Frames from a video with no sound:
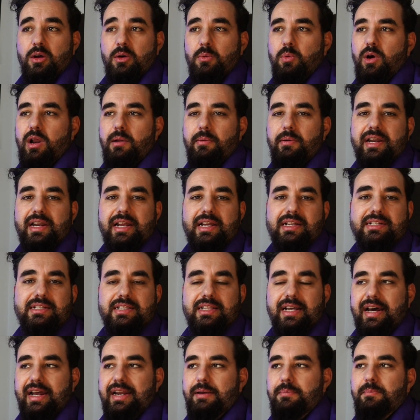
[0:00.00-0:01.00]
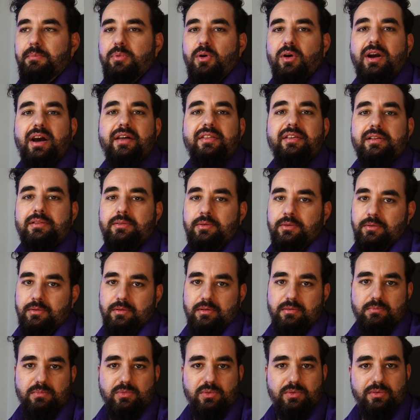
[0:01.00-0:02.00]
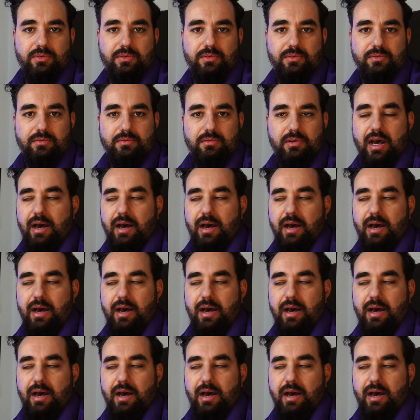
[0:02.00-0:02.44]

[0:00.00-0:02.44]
vuelven a estar en boca de todo el mundo.